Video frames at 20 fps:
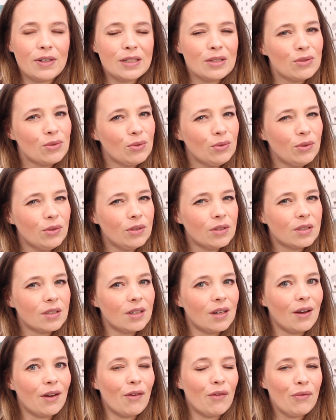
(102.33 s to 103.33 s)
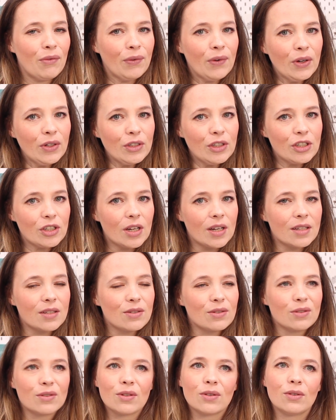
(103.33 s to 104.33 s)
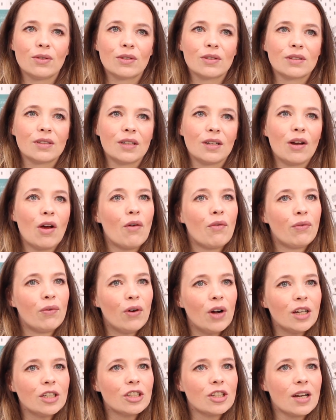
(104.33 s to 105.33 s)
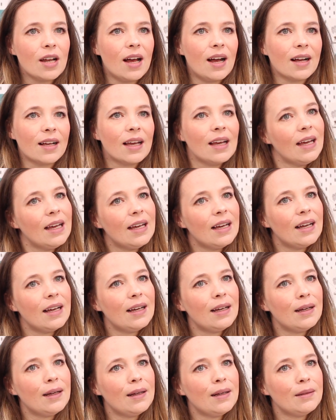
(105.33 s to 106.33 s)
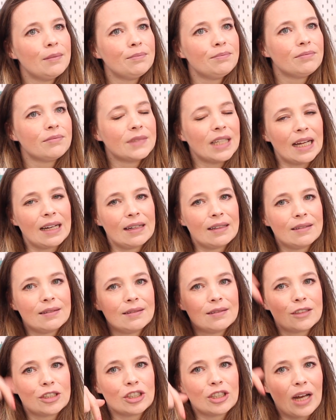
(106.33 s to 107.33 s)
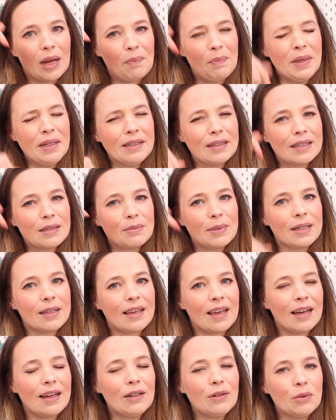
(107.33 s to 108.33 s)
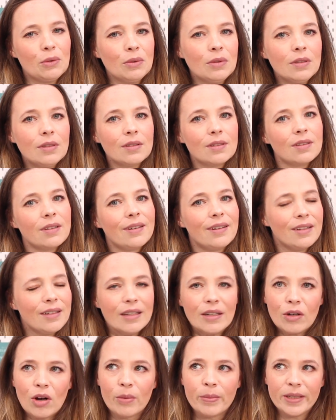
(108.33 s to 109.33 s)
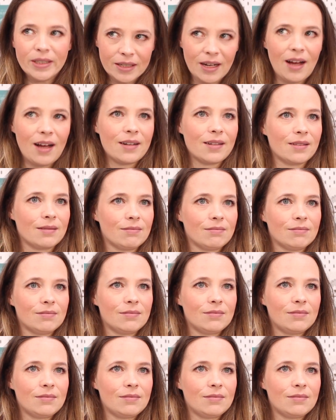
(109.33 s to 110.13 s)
falls du irgendeinen Wunsch hast oder irgendeinen Vorschlag, ähm, dann schreib mir das mal gern unten in die Kommentare.